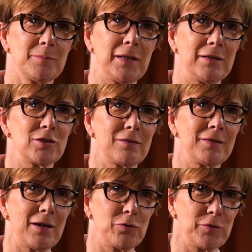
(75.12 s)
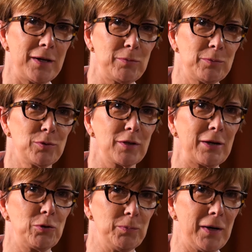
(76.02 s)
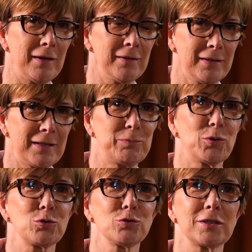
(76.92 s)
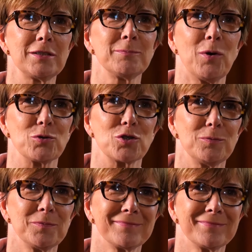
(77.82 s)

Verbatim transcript: Mais j'avais un faible pour les repas et pour tout ce qui se mange.